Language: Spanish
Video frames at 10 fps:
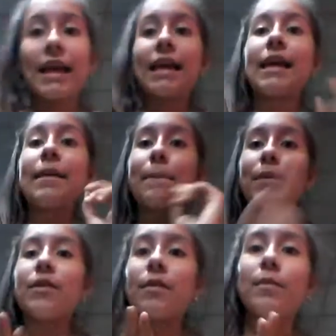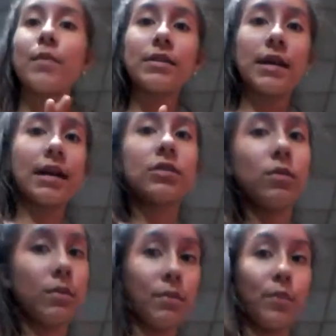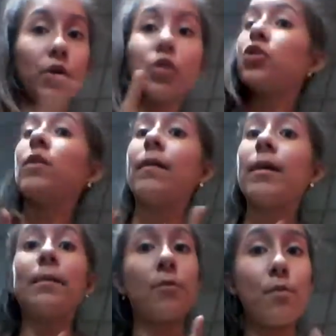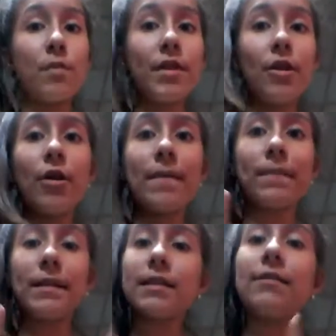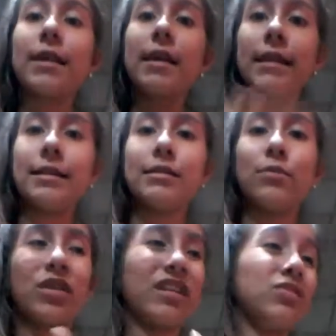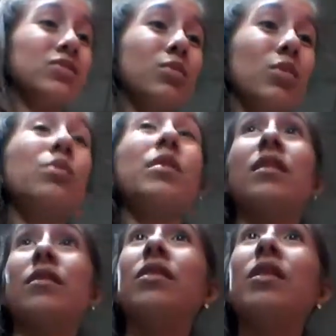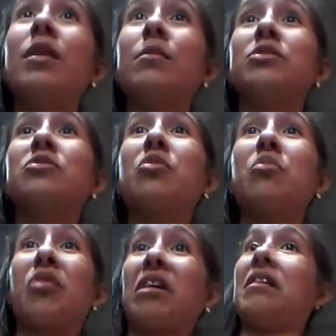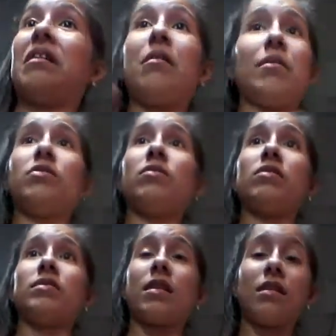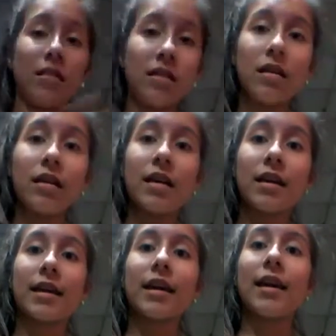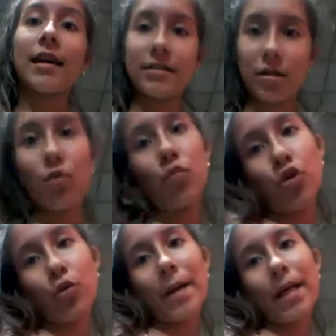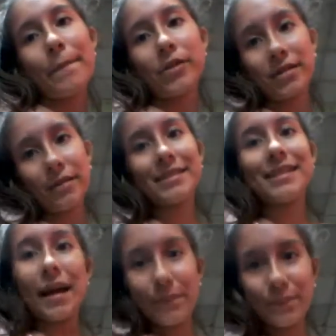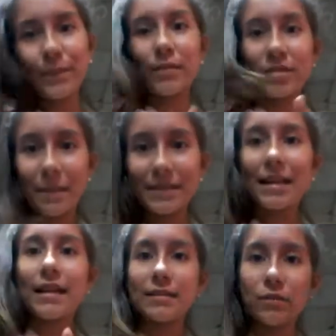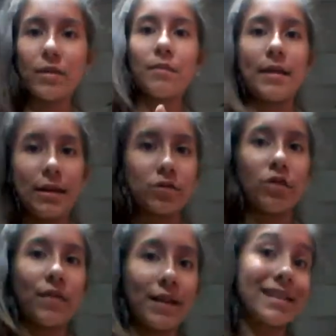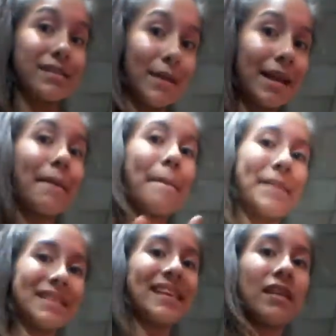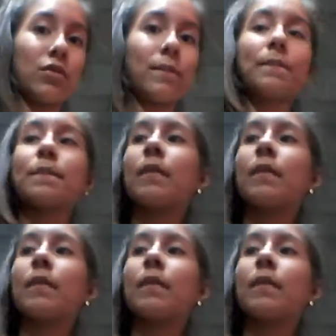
Y por, si acaso, pronto va a haber un video en Tincha Vicky Dance, porque no he subido video. Me siento como que he abandonado ese canal. Es que he estado muy ocupada, pero esta vez ya. Vamos a empezar a subir videos los fines de semana más seguido.